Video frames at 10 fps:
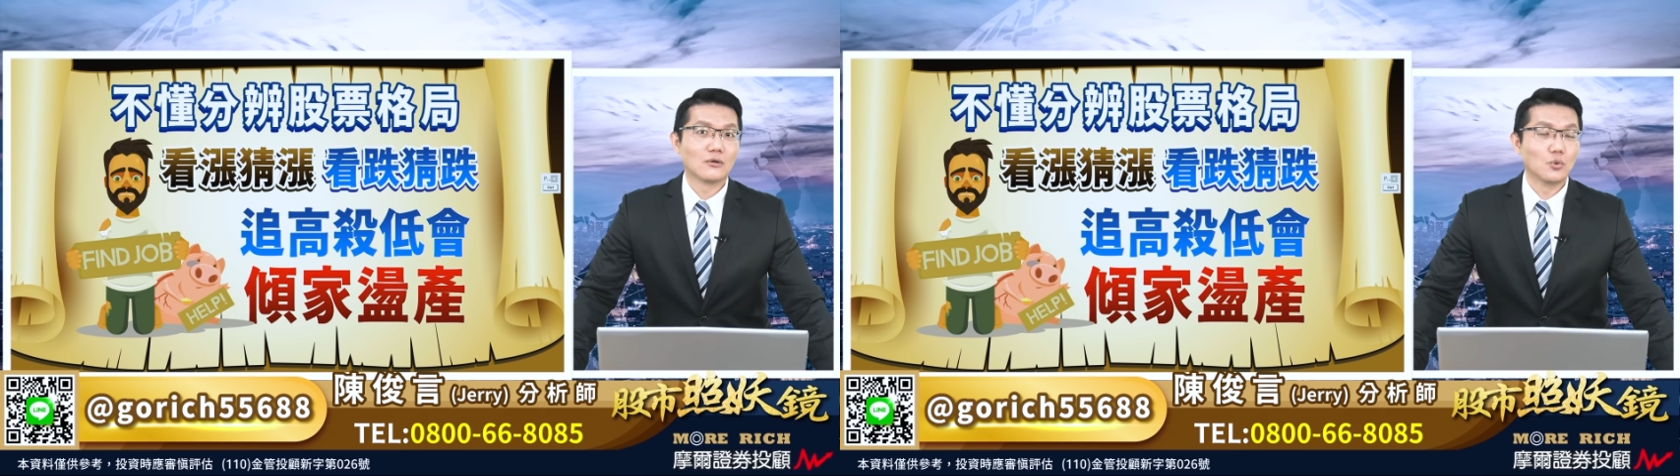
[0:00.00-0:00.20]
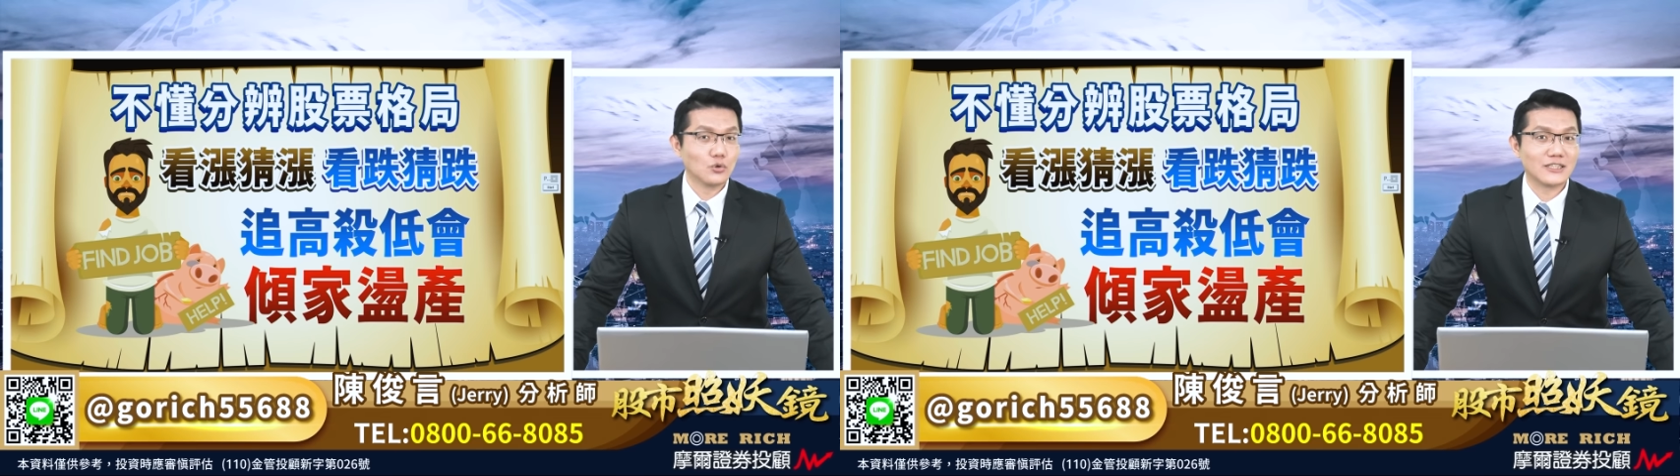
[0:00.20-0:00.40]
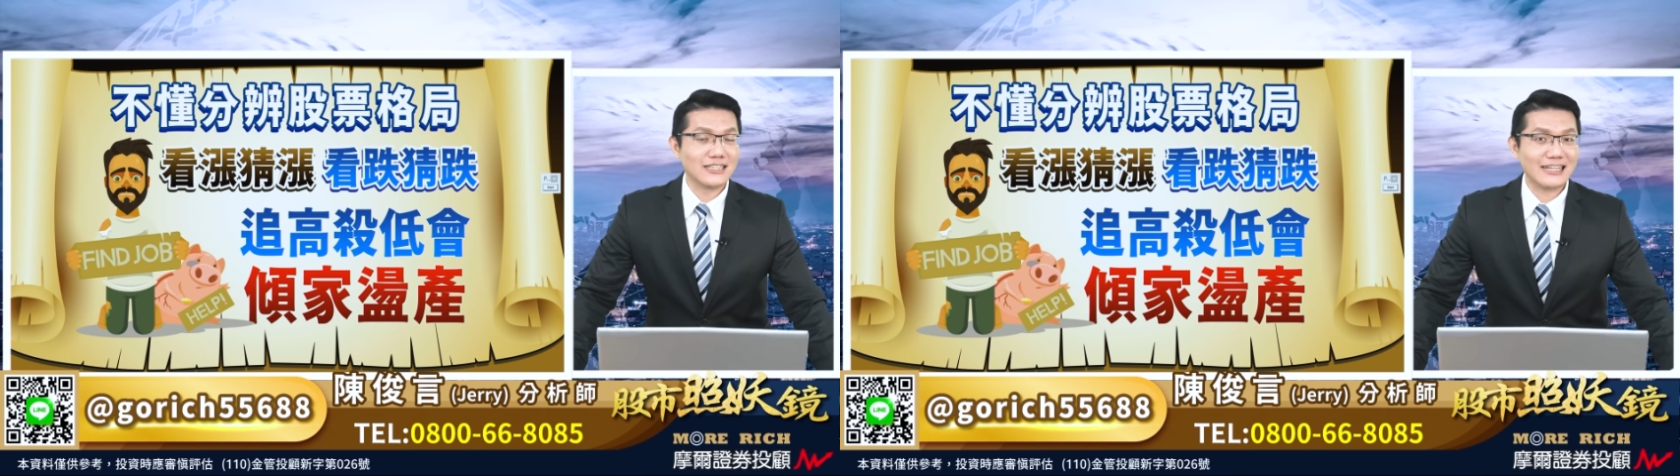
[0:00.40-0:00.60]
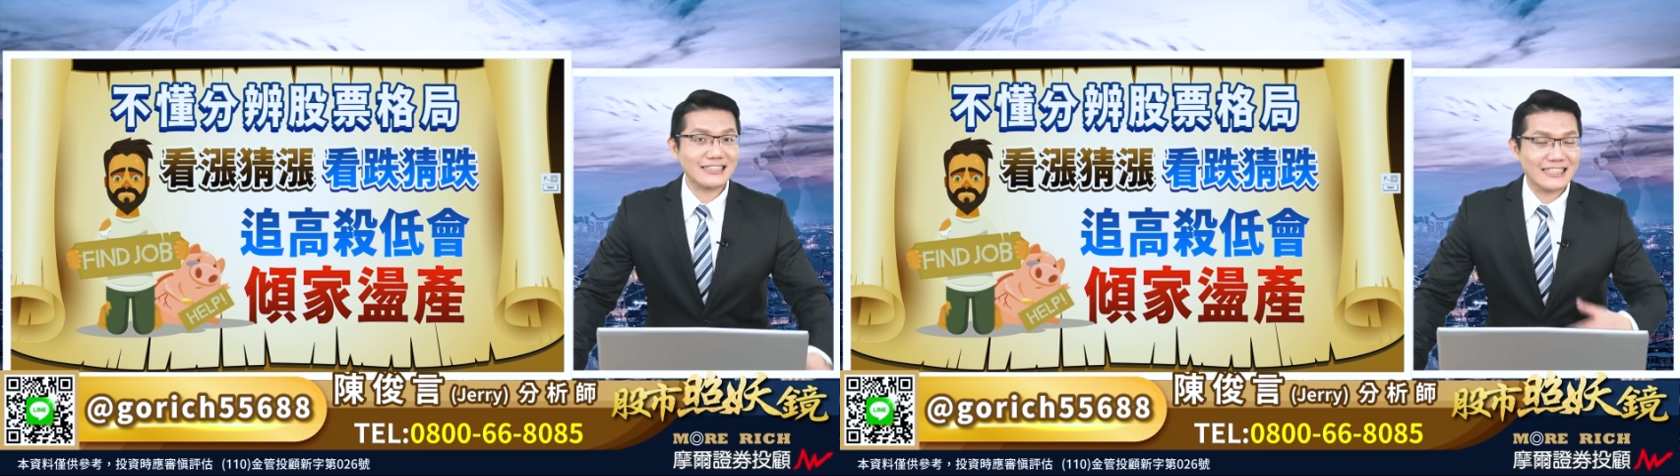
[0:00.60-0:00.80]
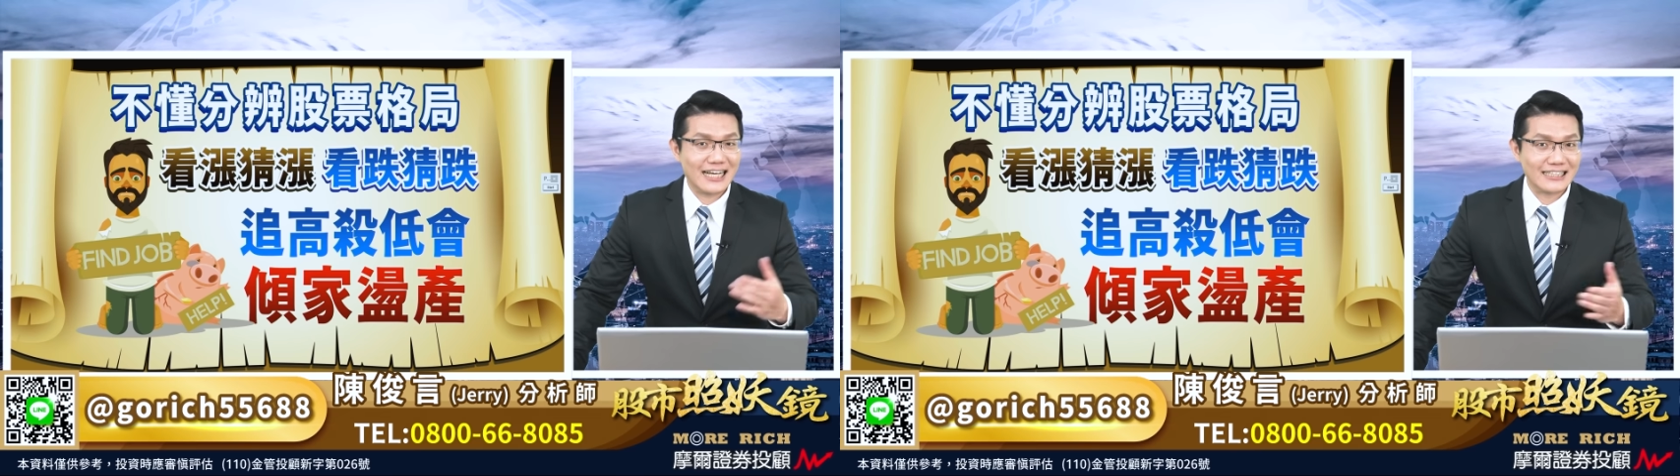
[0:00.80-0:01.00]
五十张的
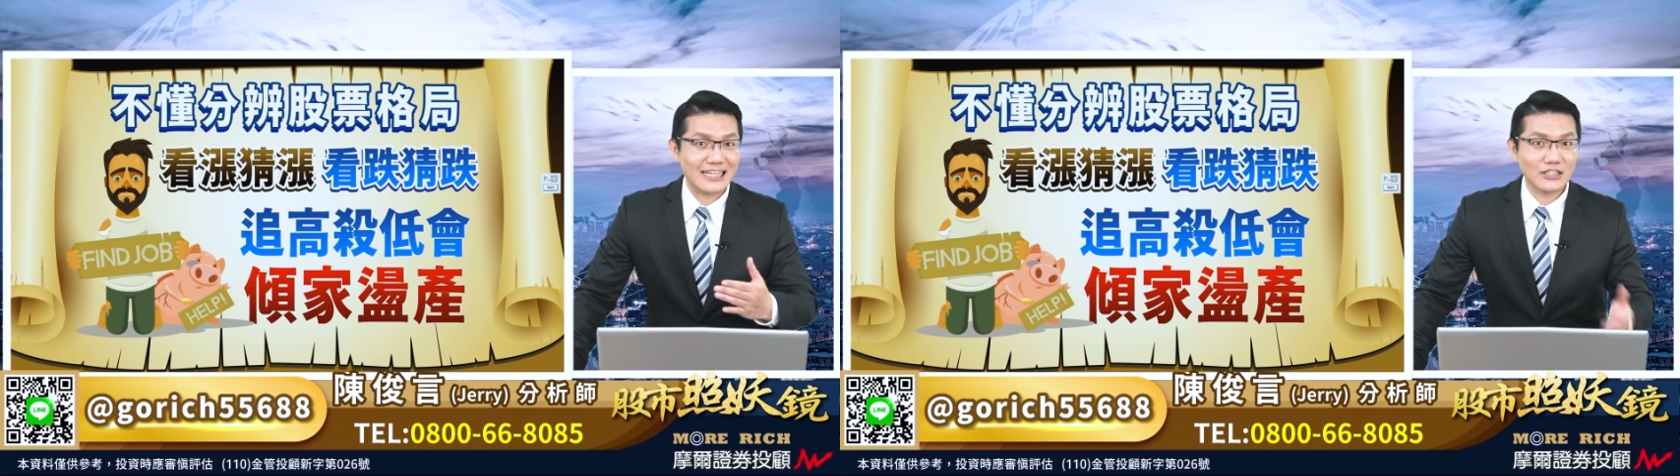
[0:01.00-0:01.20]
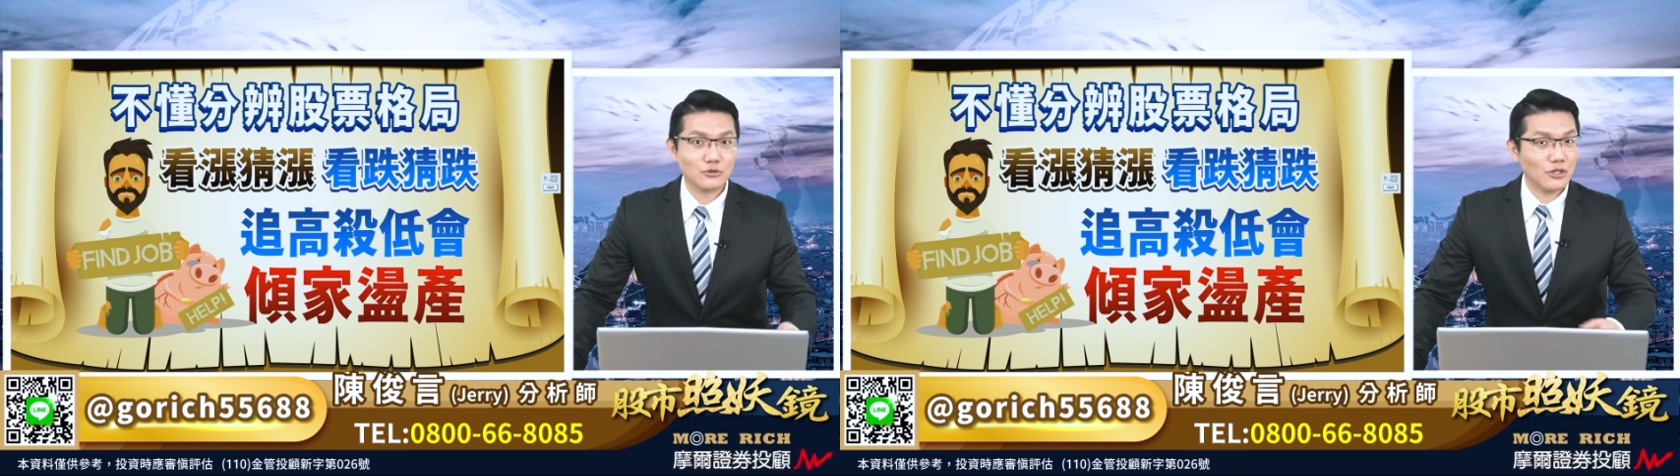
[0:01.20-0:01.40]
价差就